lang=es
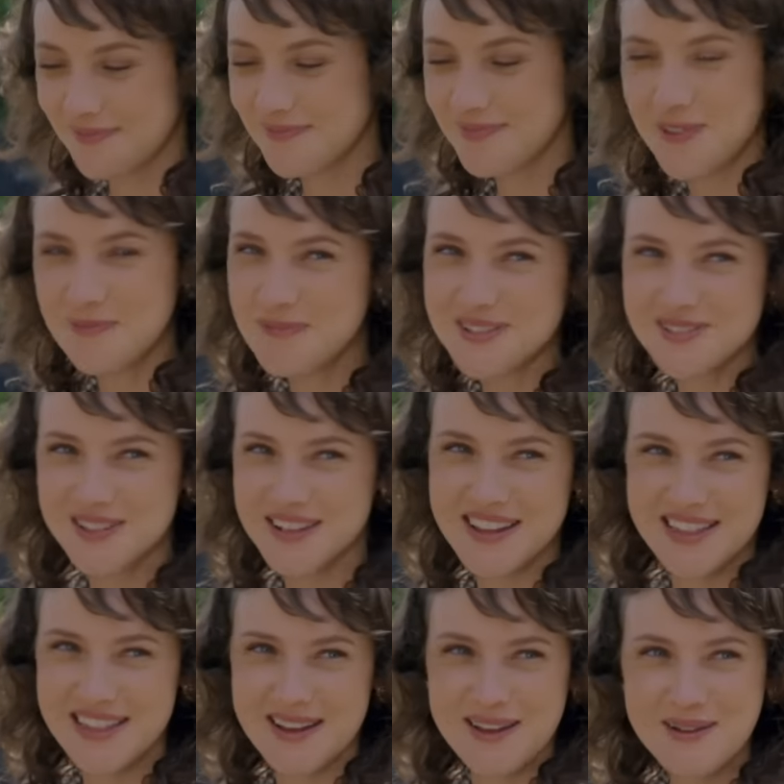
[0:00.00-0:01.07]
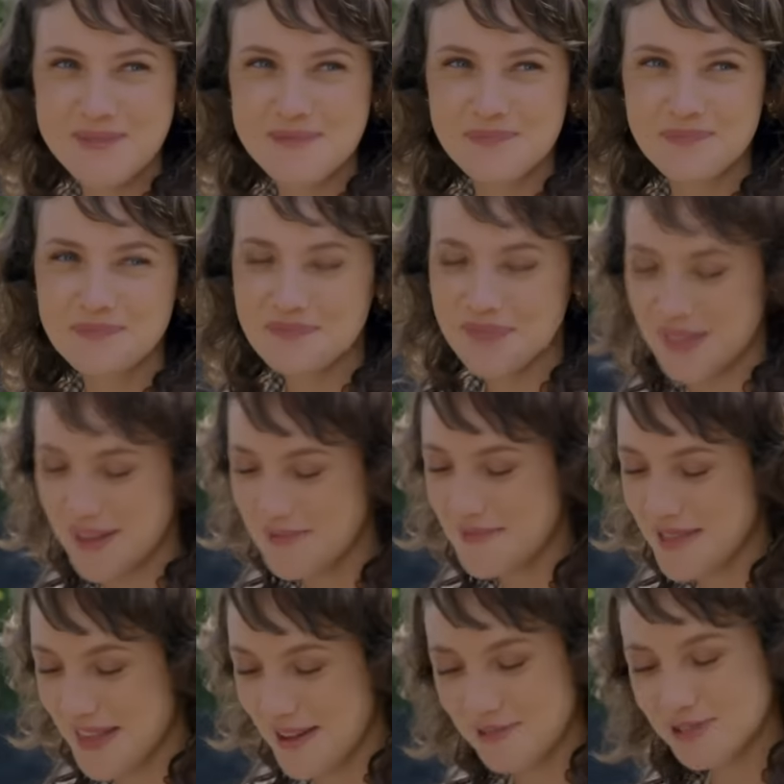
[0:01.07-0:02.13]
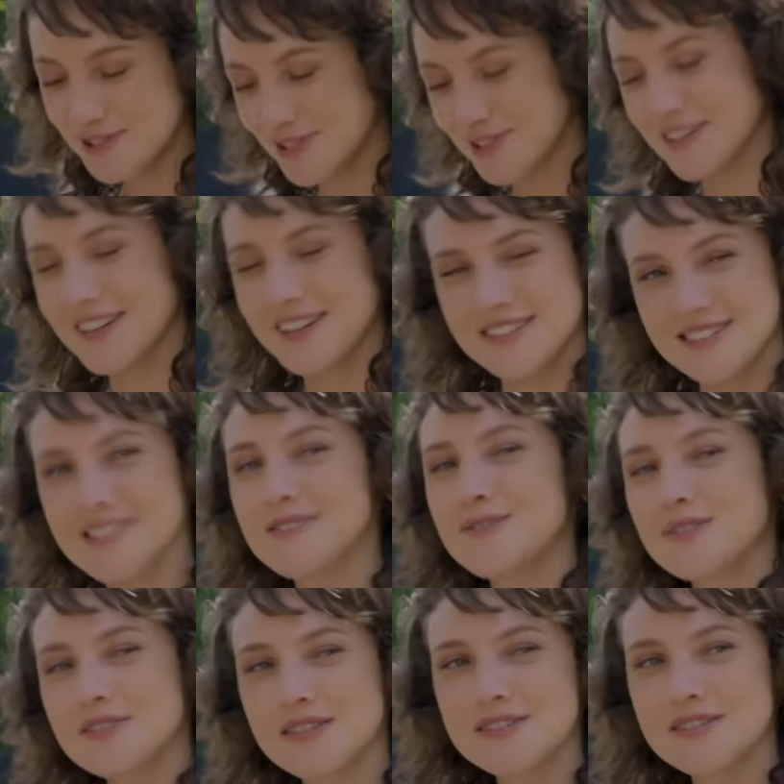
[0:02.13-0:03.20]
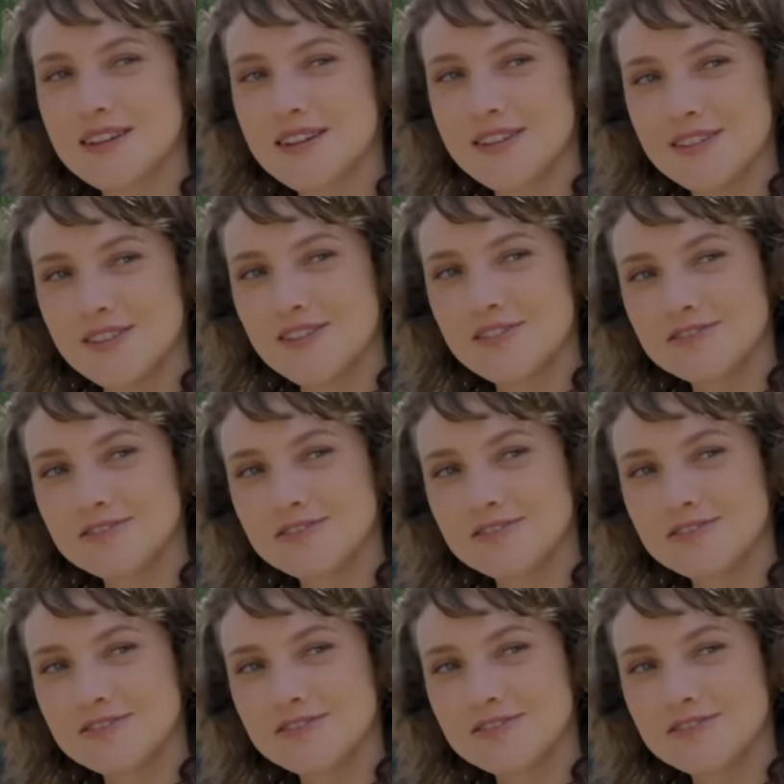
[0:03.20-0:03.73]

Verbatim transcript: No pasó nada. Me da gusto que Leslie y tú estén saliendo.